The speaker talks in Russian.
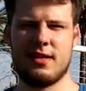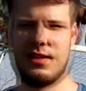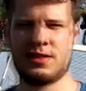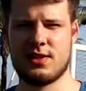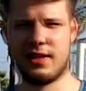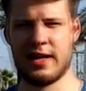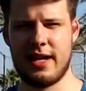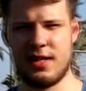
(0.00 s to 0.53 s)
они
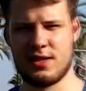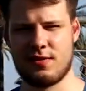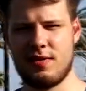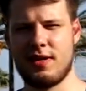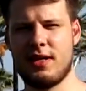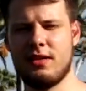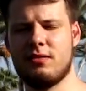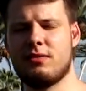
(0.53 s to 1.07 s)
сыграли,
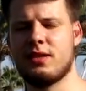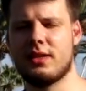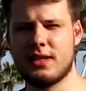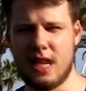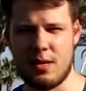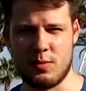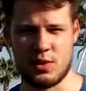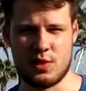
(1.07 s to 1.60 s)
свои голы во вторых
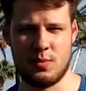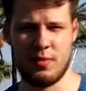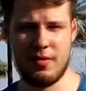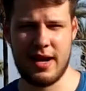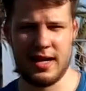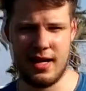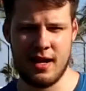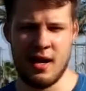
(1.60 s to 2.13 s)
таймах
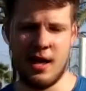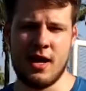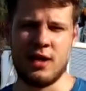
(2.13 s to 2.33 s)
забивали.